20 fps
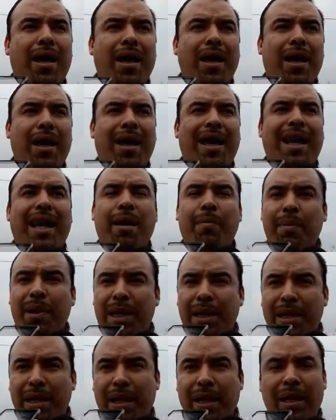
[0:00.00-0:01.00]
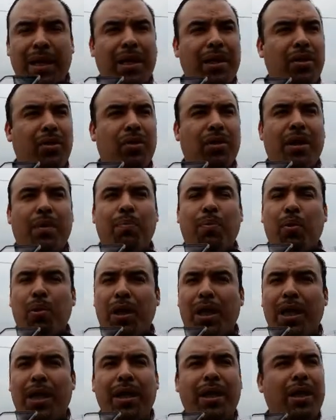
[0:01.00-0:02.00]
eh, la mina donde
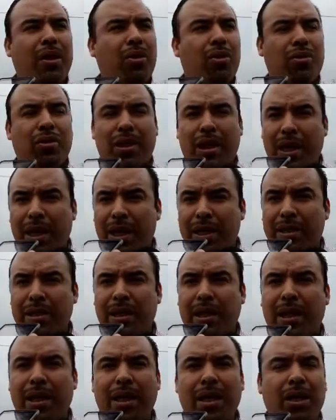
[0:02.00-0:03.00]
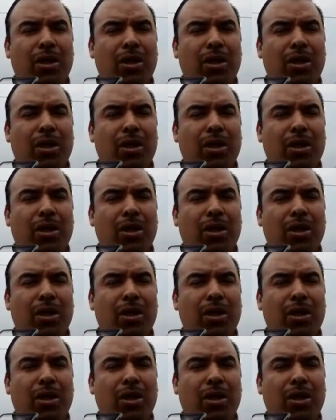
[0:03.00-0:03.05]
pudieran encontrarse